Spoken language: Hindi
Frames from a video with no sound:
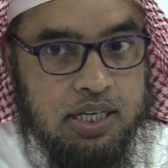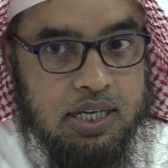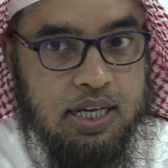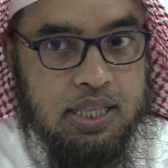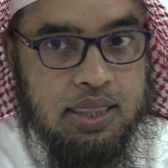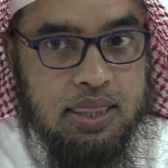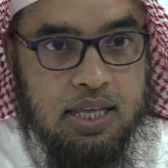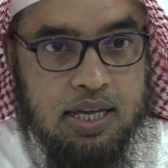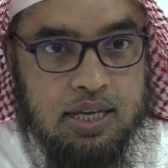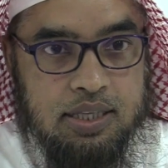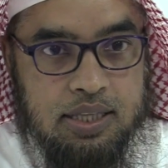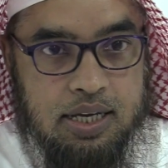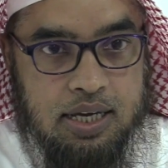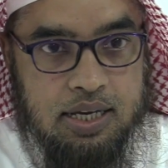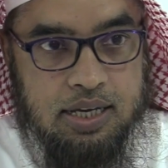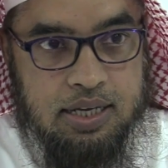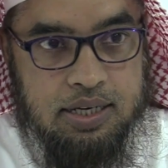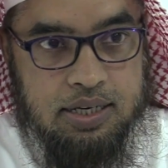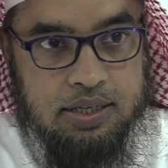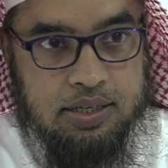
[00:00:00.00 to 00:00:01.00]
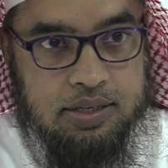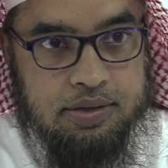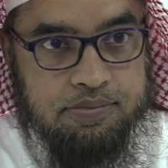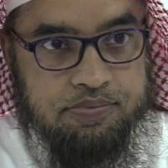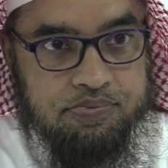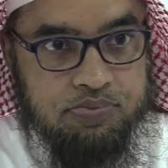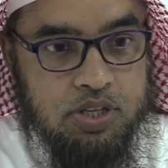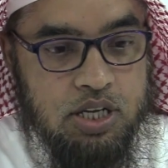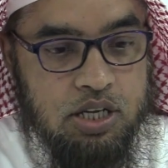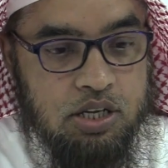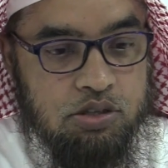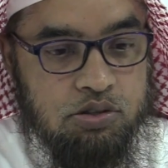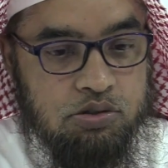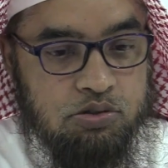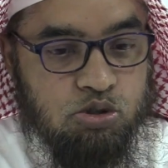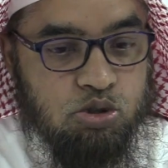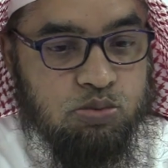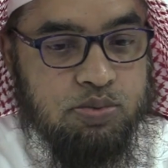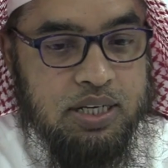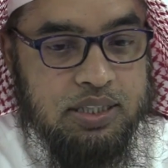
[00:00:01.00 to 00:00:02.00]
कि अल्लाह ताला ने
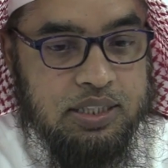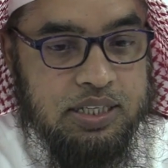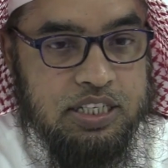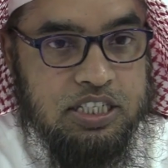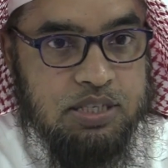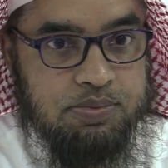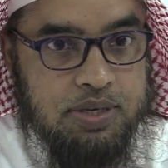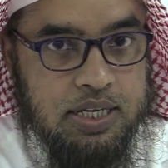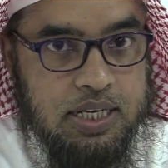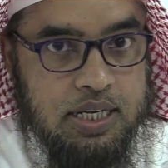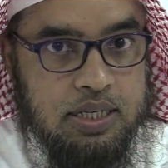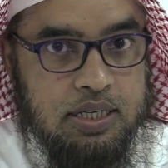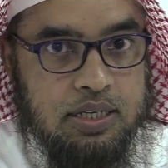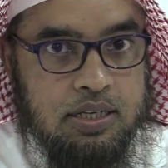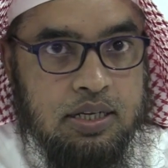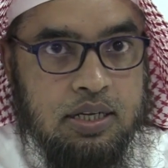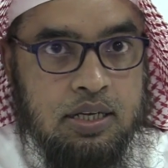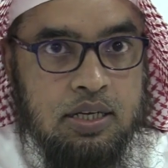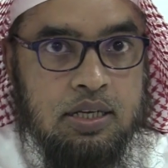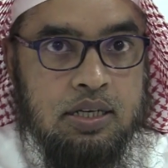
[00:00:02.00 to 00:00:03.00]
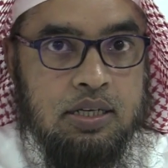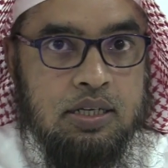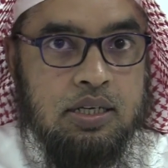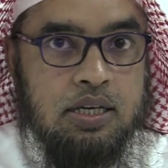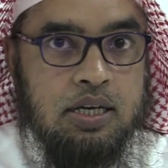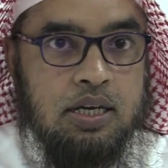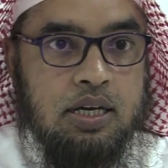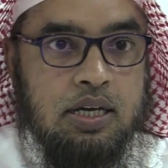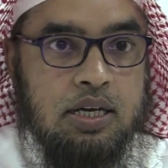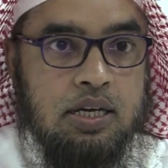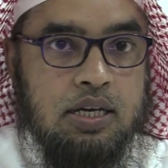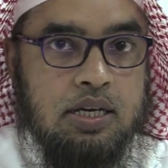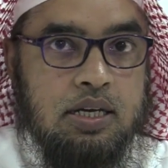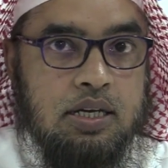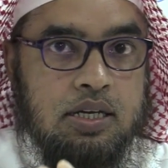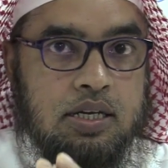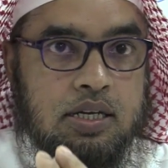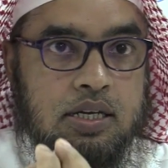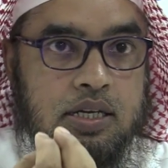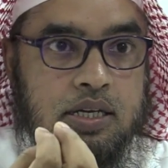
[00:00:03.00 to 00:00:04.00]
दो बातें इसमें कहीं कि
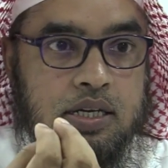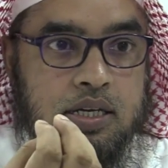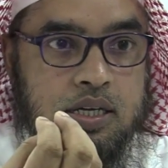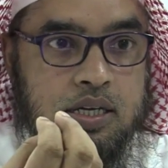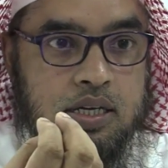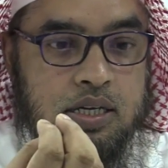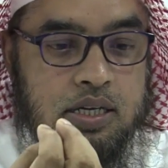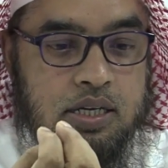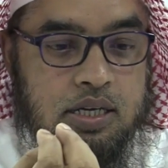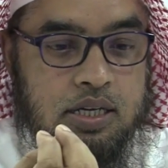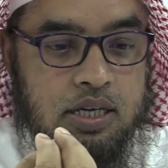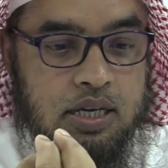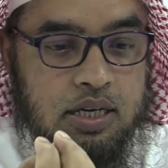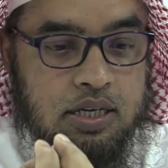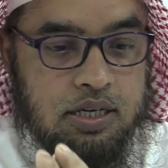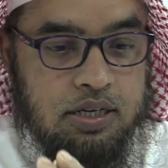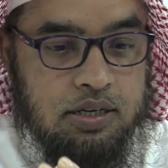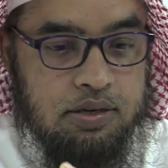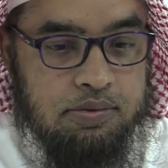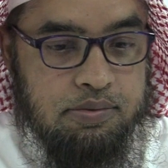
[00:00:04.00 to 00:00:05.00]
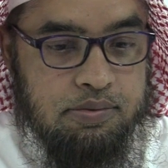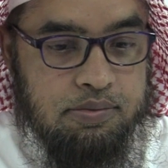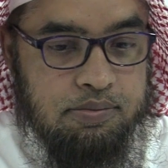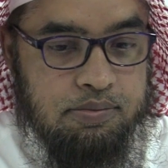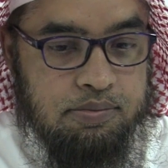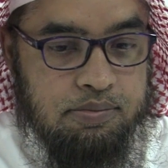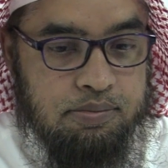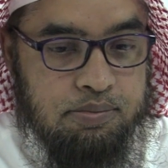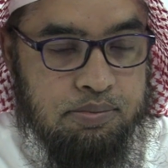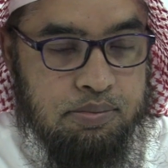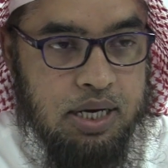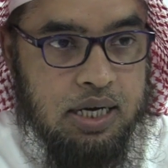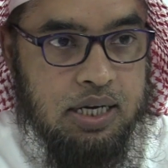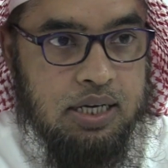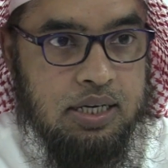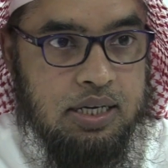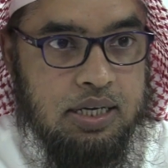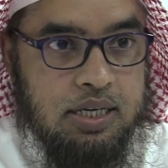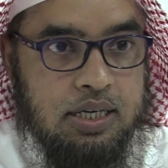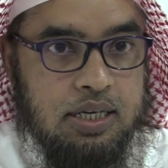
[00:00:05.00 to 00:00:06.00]
एक
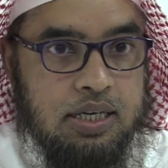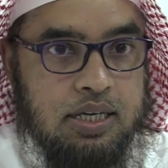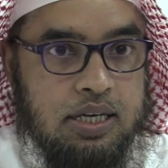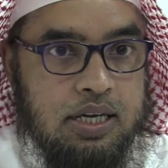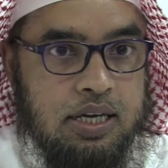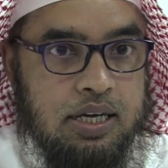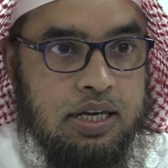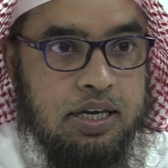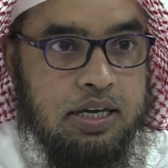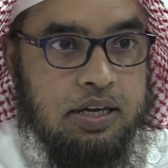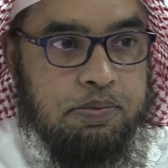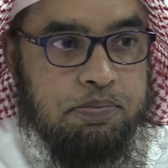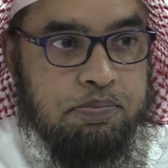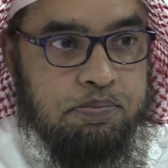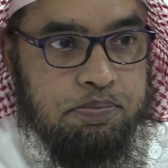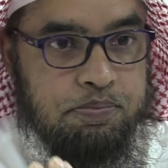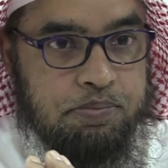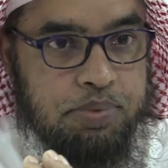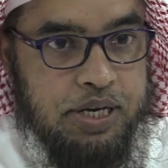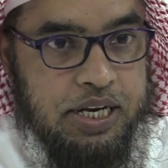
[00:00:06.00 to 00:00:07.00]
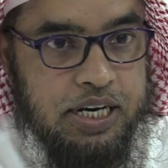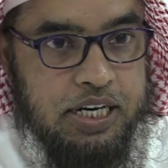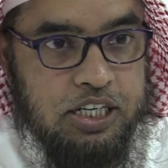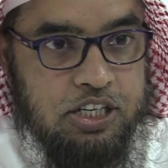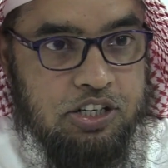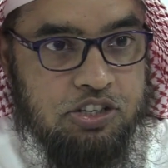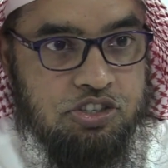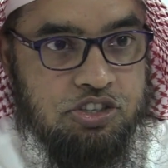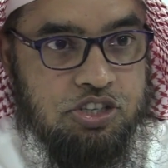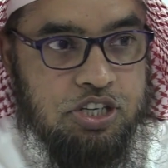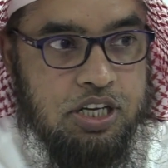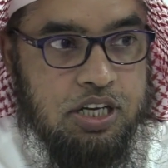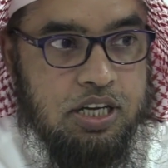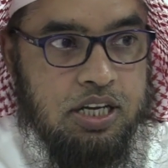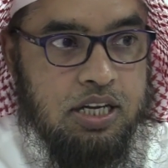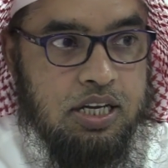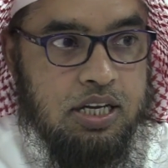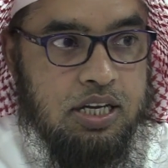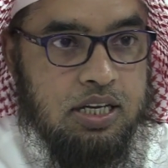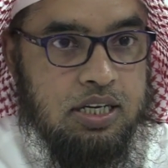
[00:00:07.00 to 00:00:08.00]
मक्खी के पेट
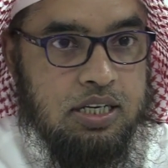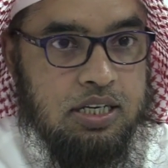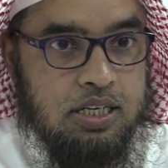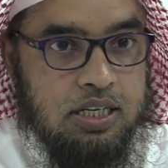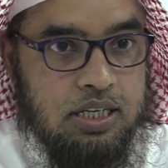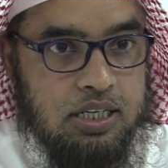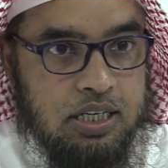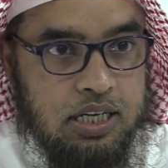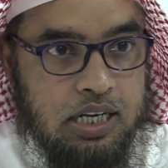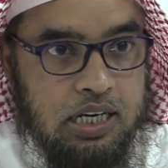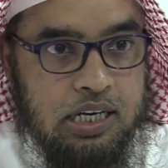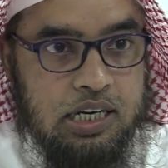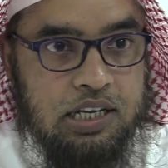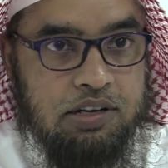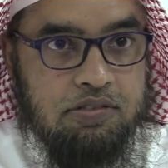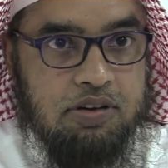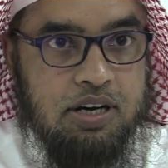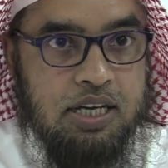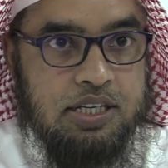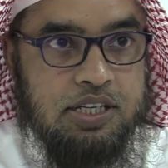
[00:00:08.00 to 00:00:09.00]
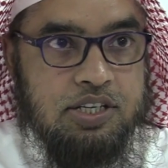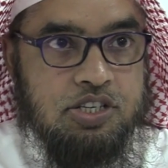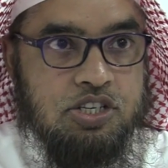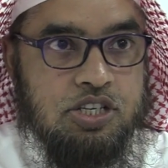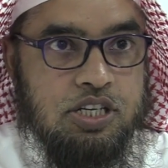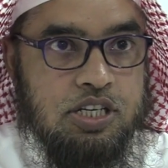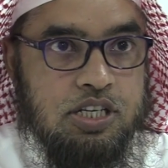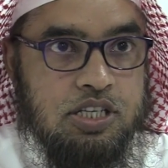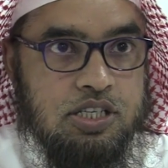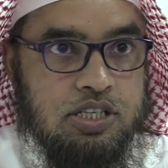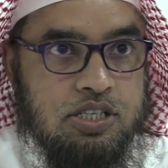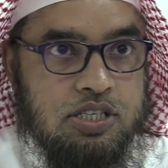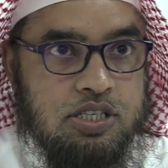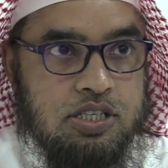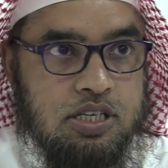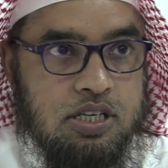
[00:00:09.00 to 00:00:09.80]
से निकलने वाली चीज़